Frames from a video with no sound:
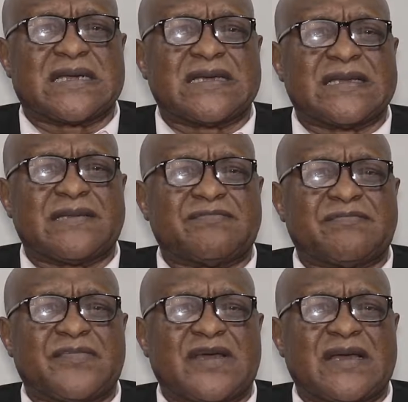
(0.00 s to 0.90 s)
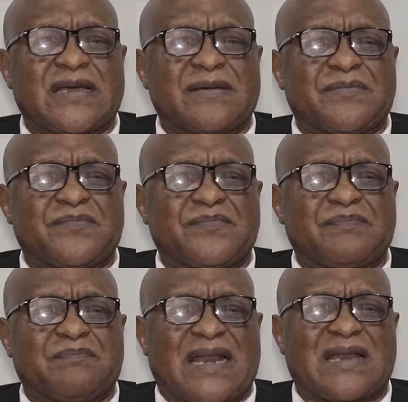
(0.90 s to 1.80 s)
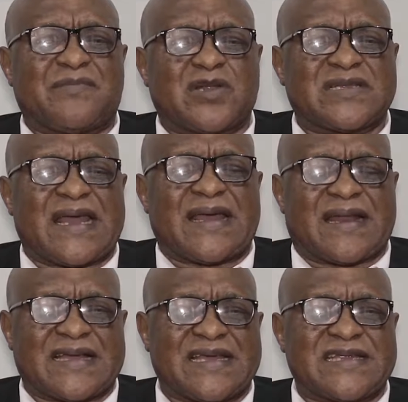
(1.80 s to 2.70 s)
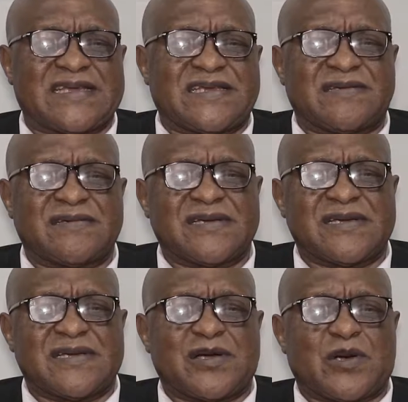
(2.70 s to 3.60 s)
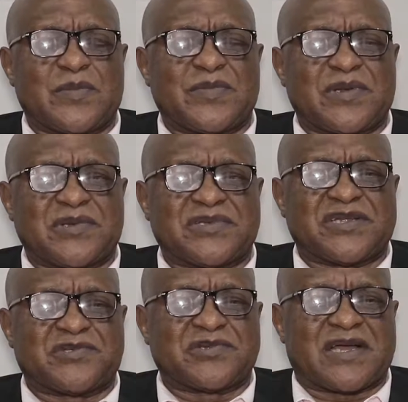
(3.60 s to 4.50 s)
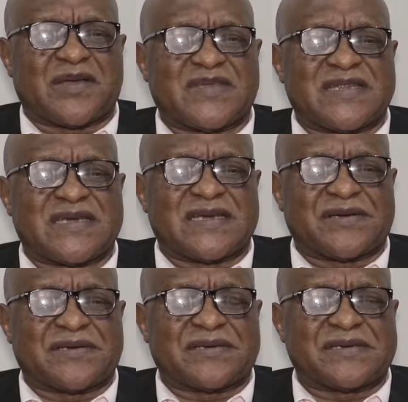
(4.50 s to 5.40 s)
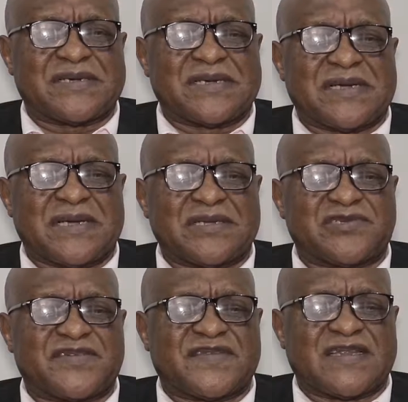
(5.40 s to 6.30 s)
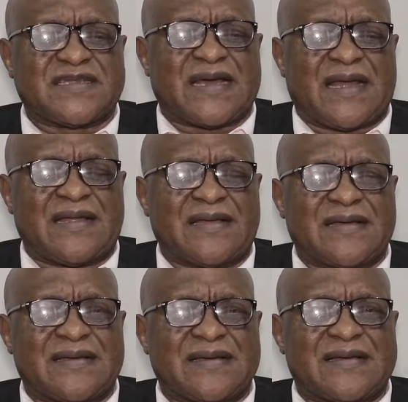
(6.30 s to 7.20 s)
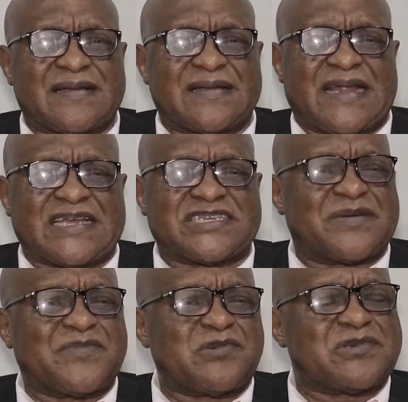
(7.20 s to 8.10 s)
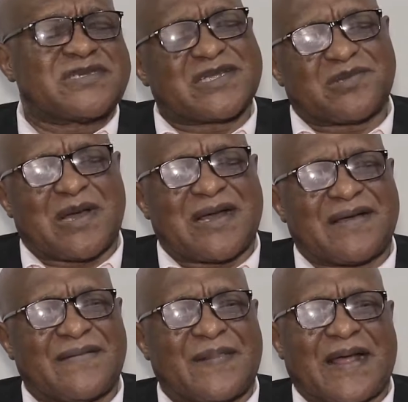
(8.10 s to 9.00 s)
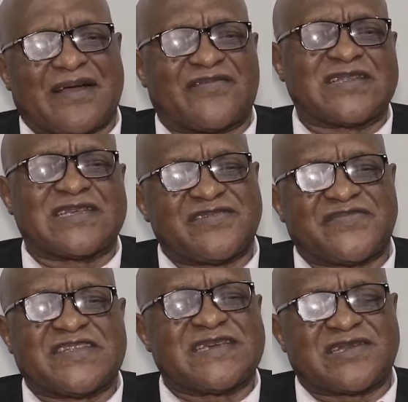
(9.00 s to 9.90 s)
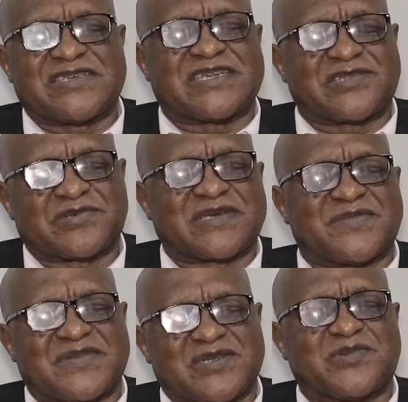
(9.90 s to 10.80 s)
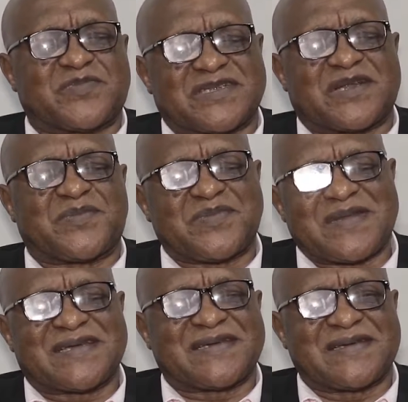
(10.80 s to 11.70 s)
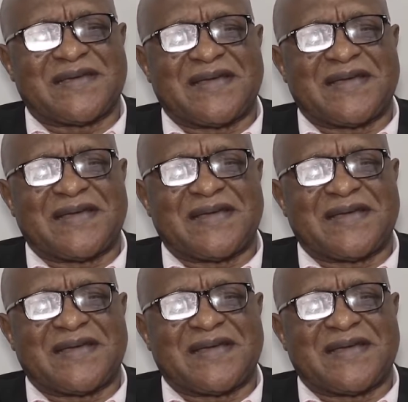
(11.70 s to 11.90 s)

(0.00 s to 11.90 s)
qu'un parlementaire aguerri, comme le directeur de cabinet du chef de l'État, n'a jamais lu cette loi avant de devenir le directeur de cabinet du président de la République.